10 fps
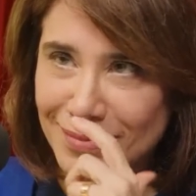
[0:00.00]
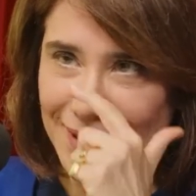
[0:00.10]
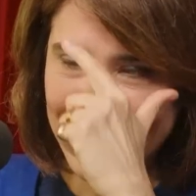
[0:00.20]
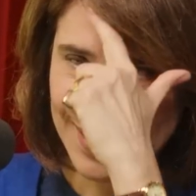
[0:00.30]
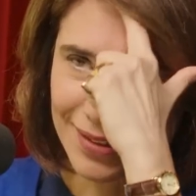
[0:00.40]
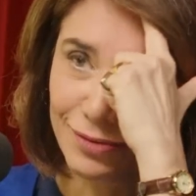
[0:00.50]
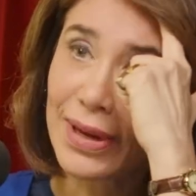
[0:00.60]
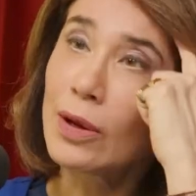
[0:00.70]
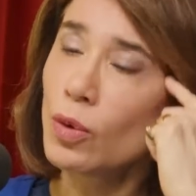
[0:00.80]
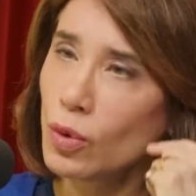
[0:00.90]
Que assim,
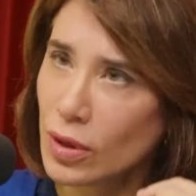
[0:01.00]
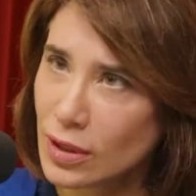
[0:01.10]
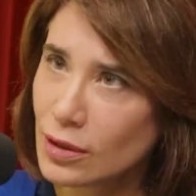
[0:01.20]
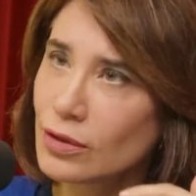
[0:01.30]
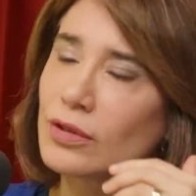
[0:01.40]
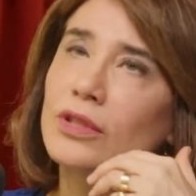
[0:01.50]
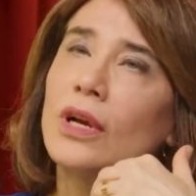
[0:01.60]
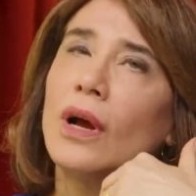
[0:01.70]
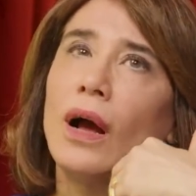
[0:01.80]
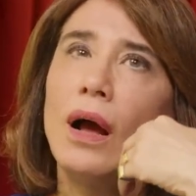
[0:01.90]
valores.
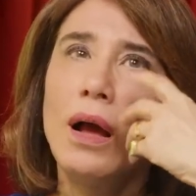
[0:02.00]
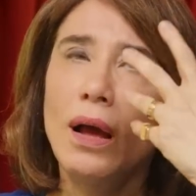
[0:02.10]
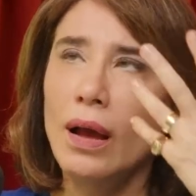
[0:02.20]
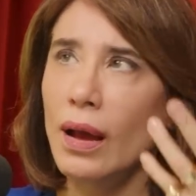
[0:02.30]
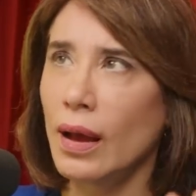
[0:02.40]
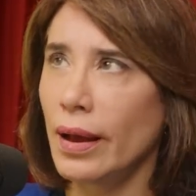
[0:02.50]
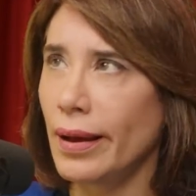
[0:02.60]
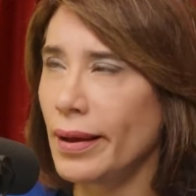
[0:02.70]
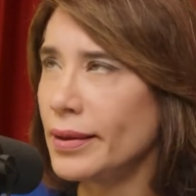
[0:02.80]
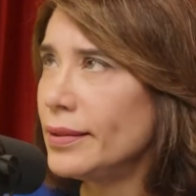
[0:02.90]
Sim, sim,
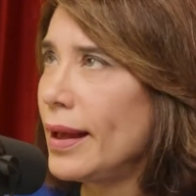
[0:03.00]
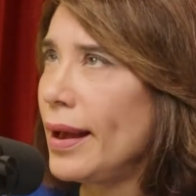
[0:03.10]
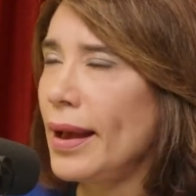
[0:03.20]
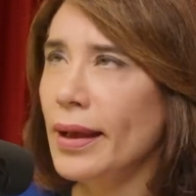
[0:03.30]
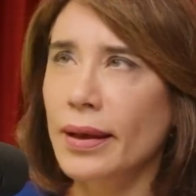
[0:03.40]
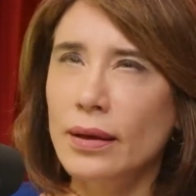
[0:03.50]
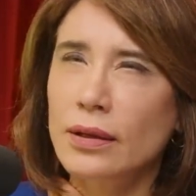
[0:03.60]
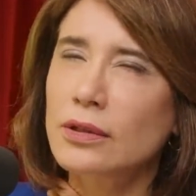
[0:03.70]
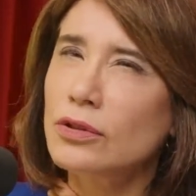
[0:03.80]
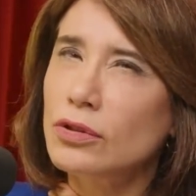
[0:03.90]
é, sim.
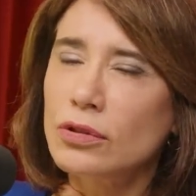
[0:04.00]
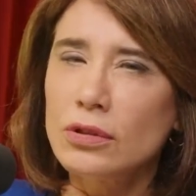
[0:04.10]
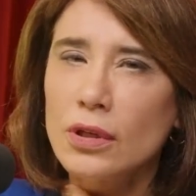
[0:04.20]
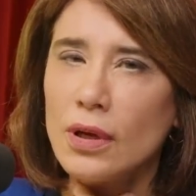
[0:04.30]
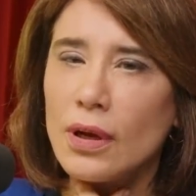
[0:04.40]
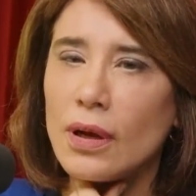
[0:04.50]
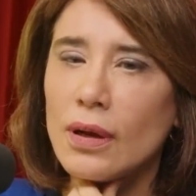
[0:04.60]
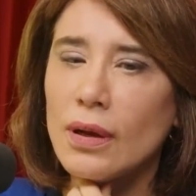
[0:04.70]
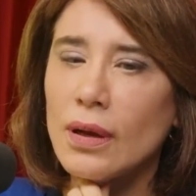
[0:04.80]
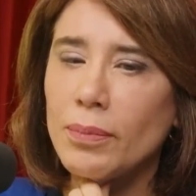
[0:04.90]
Ideias,
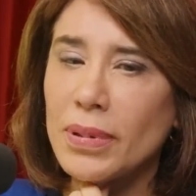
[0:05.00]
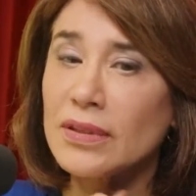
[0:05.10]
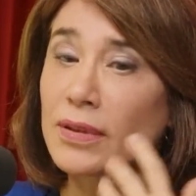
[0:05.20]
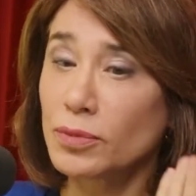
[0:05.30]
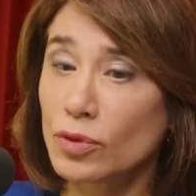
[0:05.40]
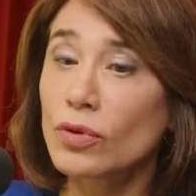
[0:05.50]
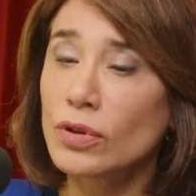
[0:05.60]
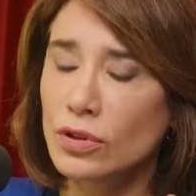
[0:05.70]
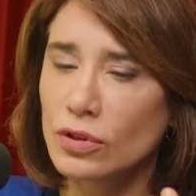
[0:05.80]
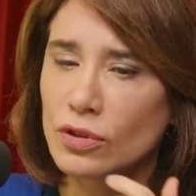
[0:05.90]
é,
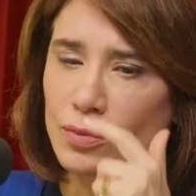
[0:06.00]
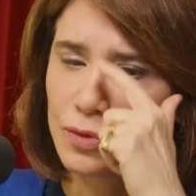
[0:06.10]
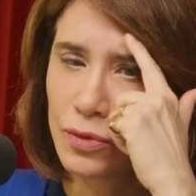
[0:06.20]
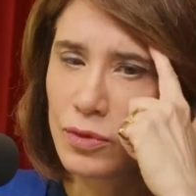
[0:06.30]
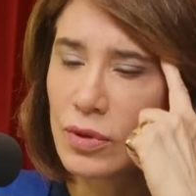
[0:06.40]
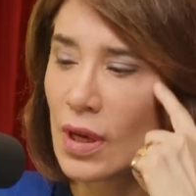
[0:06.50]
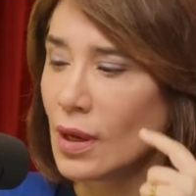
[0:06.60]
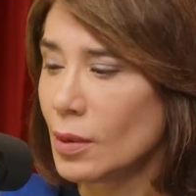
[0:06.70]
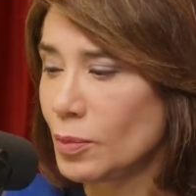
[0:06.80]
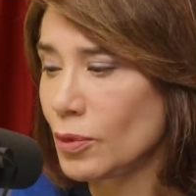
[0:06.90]
percepções de mundo.
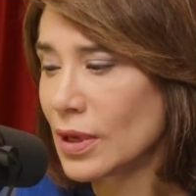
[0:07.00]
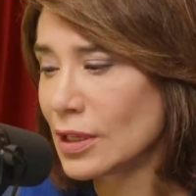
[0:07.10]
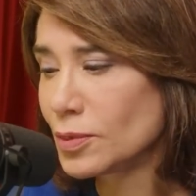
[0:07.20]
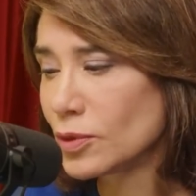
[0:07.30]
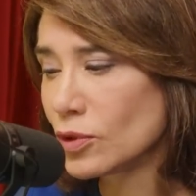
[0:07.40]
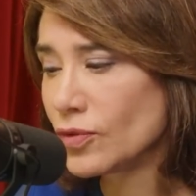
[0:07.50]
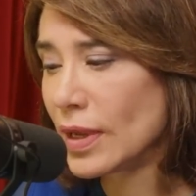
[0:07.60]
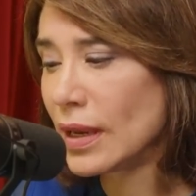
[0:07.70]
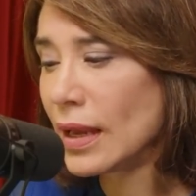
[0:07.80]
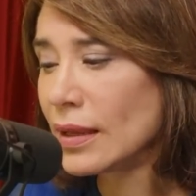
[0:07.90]
Porque as pessoas
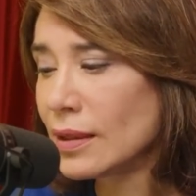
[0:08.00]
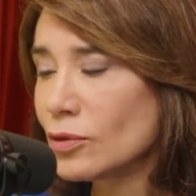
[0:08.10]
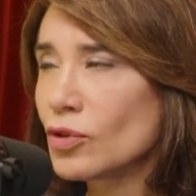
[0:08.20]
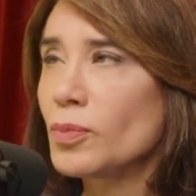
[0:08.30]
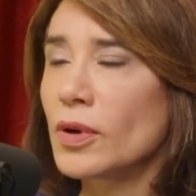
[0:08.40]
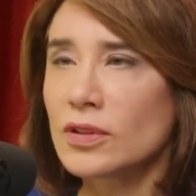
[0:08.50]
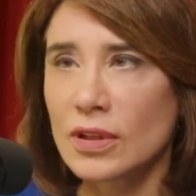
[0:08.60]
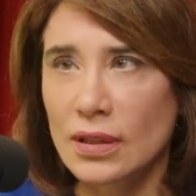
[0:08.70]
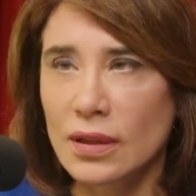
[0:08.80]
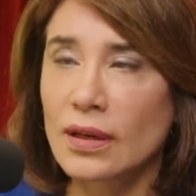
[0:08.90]
falam: ah, não, os opostos se
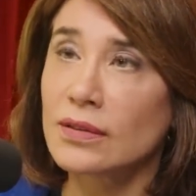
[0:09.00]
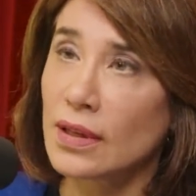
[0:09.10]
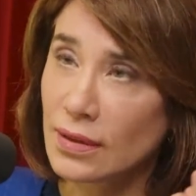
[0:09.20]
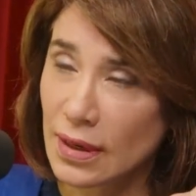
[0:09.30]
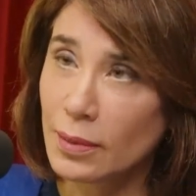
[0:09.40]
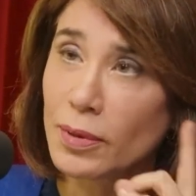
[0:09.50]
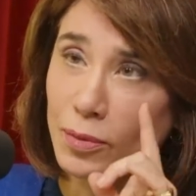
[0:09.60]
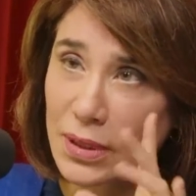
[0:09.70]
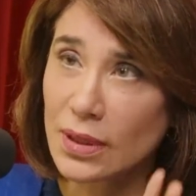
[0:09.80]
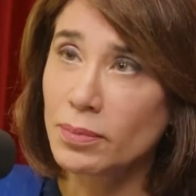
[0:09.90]
atraem. Se atraem para
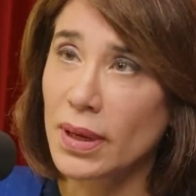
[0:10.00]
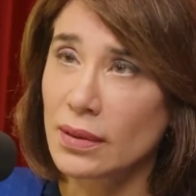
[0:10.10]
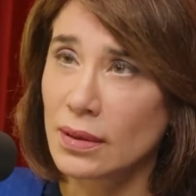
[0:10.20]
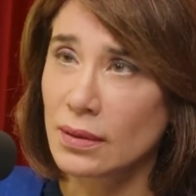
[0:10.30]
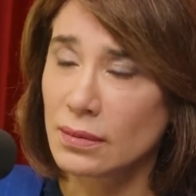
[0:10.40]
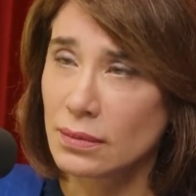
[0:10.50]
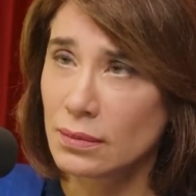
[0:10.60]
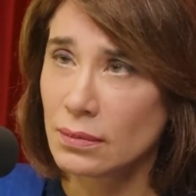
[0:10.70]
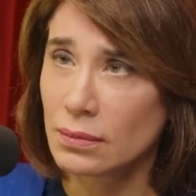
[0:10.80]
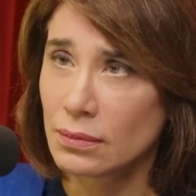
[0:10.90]
uma trepada.
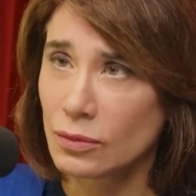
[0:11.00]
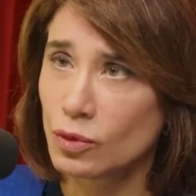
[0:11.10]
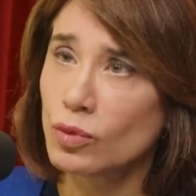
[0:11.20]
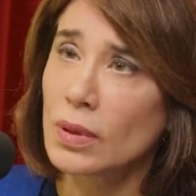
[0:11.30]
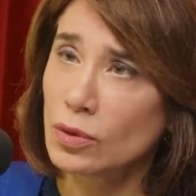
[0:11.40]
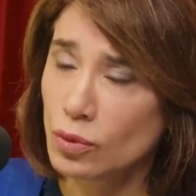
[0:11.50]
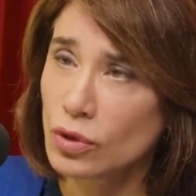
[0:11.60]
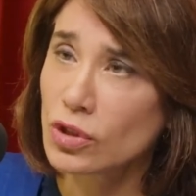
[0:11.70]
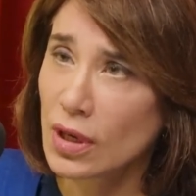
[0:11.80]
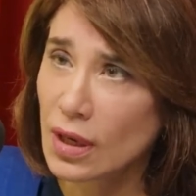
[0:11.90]
Uma, duas, três.